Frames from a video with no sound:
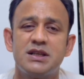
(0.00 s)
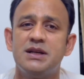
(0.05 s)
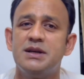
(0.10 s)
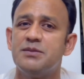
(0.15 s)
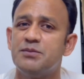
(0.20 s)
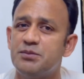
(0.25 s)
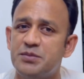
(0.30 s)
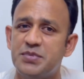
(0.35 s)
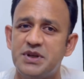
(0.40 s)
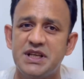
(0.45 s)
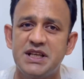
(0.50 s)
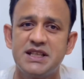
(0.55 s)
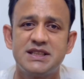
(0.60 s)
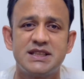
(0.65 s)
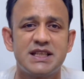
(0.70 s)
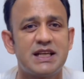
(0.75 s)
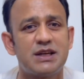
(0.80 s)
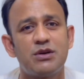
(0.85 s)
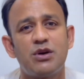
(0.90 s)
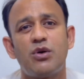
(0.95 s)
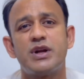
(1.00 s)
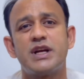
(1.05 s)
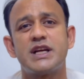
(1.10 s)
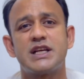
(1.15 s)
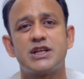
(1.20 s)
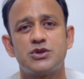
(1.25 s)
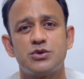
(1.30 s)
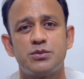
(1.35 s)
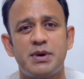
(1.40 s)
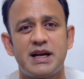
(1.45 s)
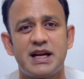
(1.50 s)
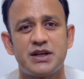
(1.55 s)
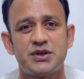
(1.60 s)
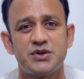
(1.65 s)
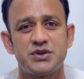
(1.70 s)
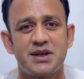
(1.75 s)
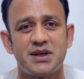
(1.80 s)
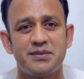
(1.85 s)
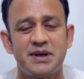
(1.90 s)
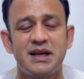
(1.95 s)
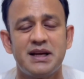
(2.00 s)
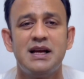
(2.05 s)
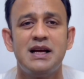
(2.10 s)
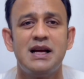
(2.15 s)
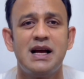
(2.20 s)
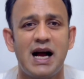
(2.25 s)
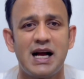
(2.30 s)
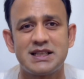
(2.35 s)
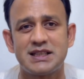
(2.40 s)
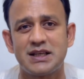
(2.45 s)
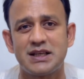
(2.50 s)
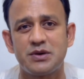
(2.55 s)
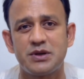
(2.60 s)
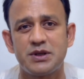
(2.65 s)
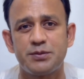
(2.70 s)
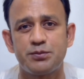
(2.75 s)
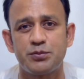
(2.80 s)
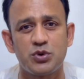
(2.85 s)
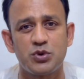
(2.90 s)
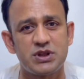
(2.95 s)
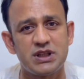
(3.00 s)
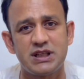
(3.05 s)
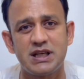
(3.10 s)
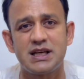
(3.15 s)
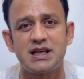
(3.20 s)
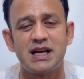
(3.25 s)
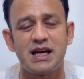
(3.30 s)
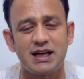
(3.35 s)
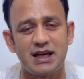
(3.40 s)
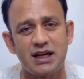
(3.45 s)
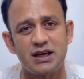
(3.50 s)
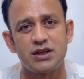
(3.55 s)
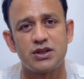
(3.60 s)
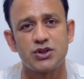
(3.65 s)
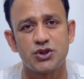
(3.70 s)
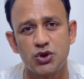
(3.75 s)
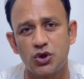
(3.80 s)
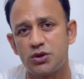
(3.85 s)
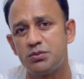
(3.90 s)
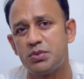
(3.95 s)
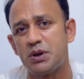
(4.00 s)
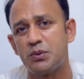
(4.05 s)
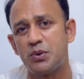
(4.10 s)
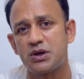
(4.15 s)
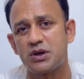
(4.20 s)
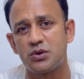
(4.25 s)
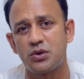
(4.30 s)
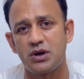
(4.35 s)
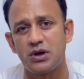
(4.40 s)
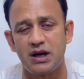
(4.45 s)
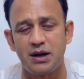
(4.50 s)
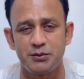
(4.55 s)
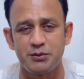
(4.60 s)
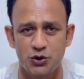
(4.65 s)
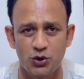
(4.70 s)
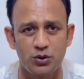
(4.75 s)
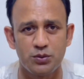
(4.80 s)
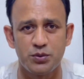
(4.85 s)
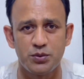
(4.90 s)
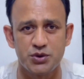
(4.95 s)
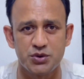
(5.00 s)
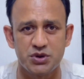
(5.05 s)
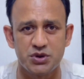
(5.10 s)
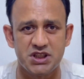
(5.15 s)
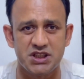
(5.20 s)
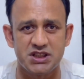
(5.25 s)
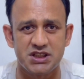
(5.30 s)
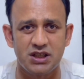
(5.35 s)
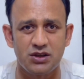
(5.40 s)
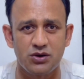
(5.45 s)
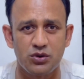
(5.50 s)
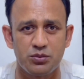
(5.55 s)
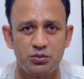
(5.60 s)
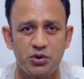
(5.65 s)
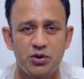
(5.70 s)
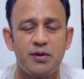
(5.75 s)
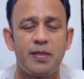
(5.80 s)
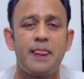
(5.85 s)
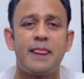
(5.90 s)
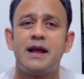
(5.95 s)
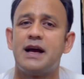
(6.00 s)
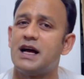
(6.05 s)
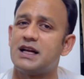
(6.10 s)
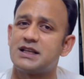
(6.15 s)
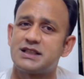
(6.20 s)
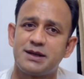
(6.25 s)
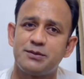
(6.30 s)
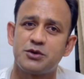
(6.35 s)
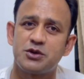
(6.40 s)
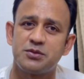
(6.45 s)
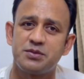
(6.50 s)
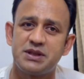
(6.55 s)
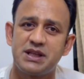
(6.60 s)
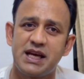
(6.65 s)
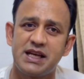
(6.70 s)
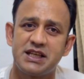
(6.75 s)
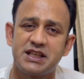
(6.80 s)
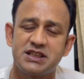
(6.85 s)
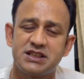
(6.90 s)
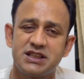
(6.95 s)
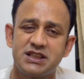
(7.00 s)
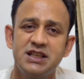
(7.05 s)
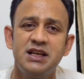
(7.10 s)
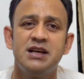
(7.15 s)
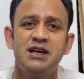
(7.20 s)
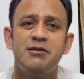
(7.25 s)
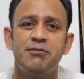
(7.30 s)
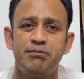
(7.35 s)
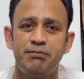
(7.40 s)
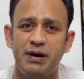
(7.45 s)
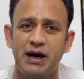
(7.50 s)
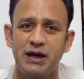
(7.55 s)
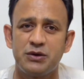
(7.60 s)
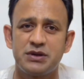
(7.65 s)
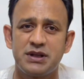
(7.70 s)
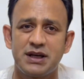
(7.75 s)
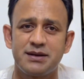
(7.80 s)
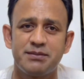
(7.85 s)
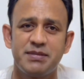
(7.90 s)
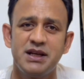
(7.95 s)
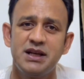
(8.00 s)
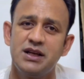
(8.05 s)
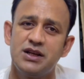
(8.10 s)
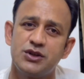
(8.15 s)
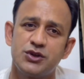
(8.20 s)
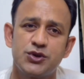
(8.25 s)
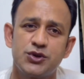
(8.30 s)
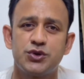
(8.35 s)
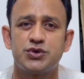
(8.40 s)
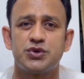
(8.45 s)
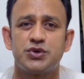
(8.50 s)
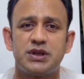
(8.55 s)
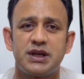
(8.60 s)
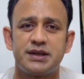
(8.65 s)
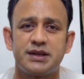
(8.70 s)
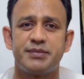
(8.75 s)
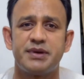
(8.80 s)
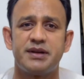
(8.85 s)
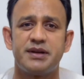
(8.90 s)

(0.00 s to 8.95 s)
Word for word: ব্রিজ এগুলো অনেক কিছু বানানো যাবে আশা করি প্রতিটা টাকার সদ্ব্যবহার করার আমি সর্বোচ্চ চেষ্টা করব আজকের মতো বিদায় নিচ্ছি ভালো থাকবেন সুস্থ থাকবেন